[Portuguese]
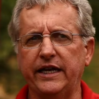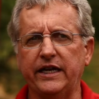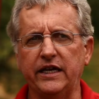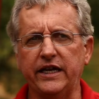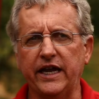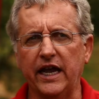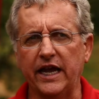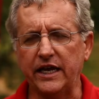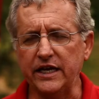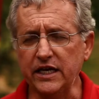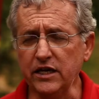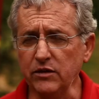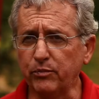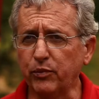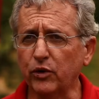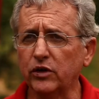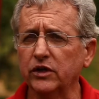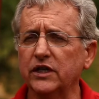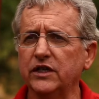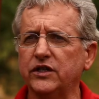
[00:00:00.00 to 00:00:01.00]
Ele é
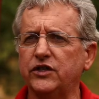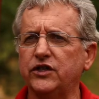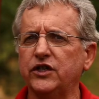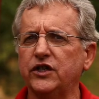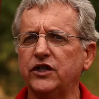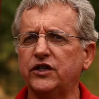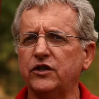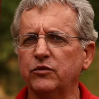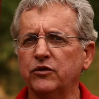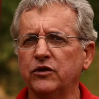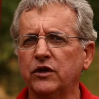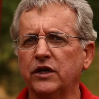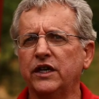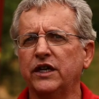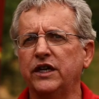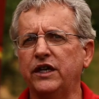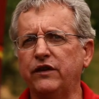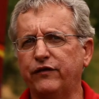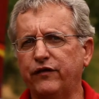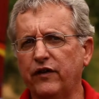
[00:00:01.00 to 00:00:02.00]
importantíssimo
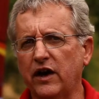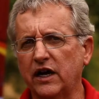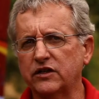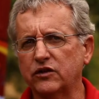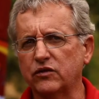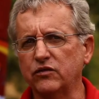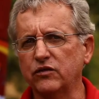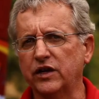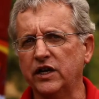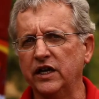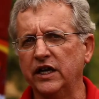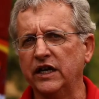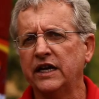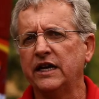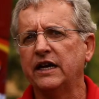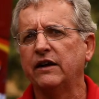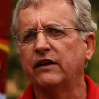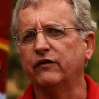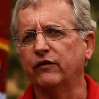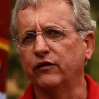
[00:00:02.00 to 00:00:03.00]
e faz com que
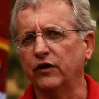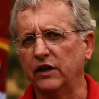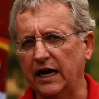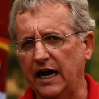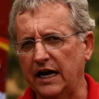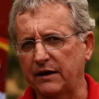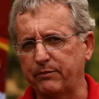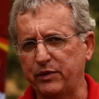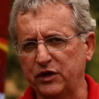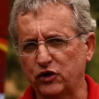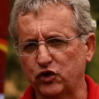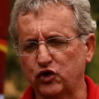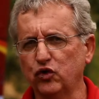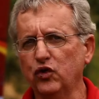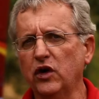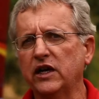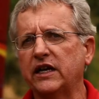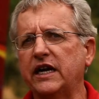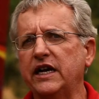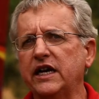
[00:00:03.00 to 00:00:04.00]
a
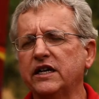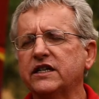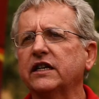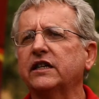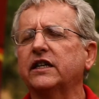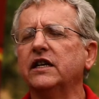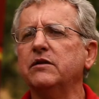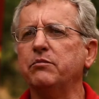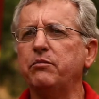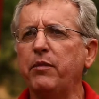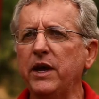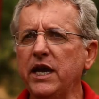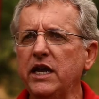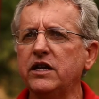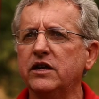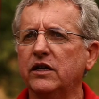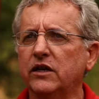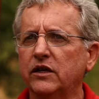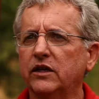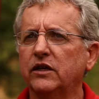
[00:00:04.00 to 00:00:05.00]
pessoa cresça
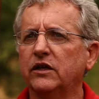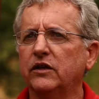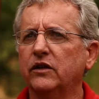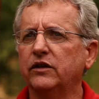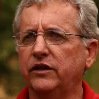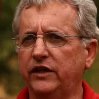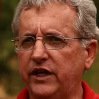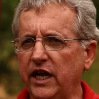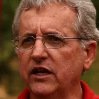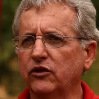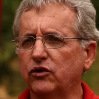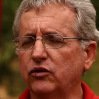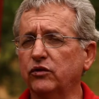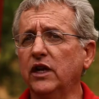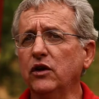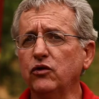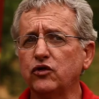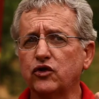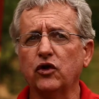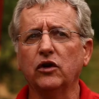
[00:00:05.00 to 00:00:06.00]
também dentro
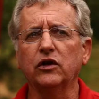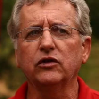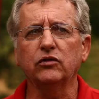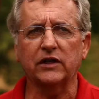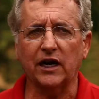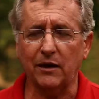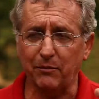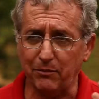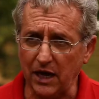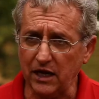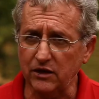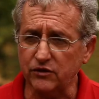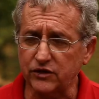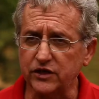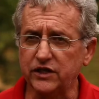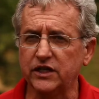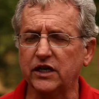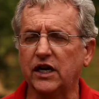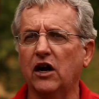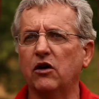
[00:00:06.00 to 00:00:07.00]
não só do trabalho
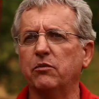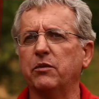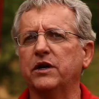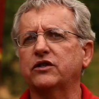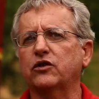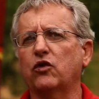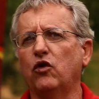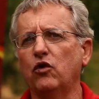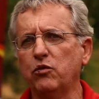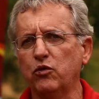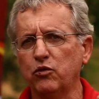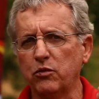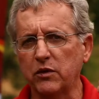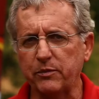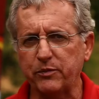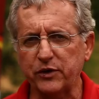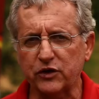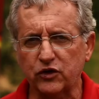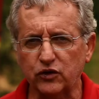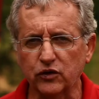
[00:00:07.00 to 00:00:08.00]
sindical, mas como uma
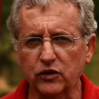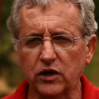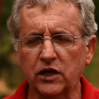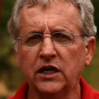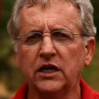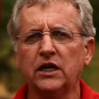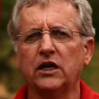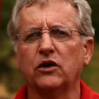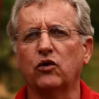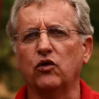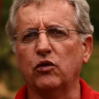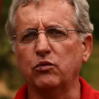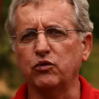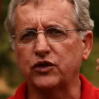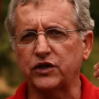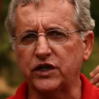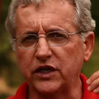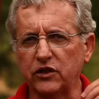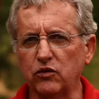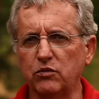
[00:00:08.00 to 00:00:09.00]
pessoa, como um
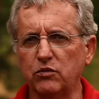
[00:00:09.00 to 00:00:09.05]
ser